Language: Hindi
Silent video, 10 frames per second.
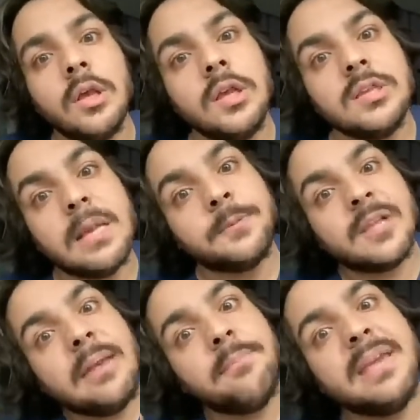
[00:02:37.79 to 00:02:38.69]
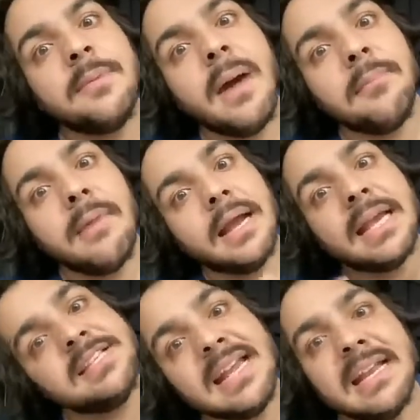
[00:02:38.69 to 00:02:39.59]
सब्सक्राइब भी मांग मांग
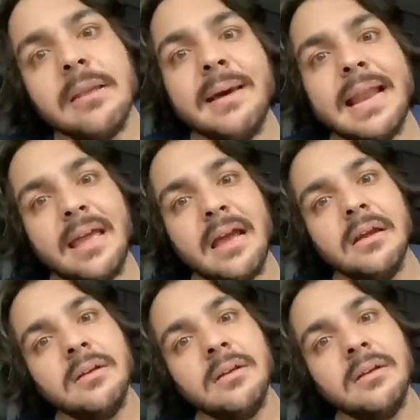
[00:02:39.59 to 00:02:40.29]
के चैनल बनाया